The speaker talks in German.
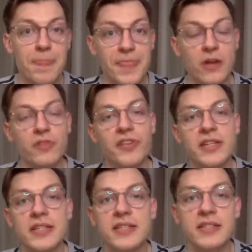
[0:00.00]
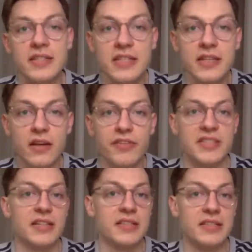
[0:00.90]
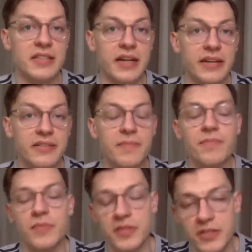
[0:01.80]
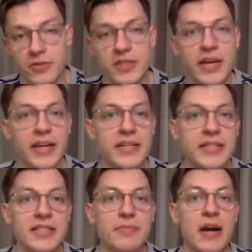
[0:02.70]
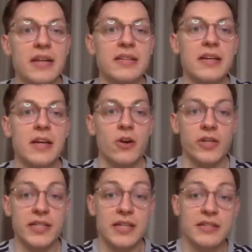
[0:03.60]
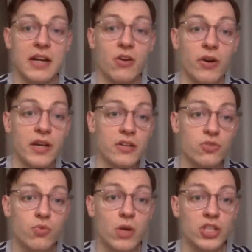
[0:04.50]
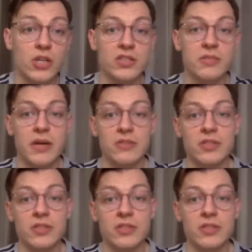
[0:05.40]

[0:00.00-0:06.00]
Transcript: Dadurch verlieren sie nie ihre Wasserdichtigkeit. Ist natürlich eigentlich ganz smart. Jetzt hat Tag Heuer eine Two-Watch rausgebracht.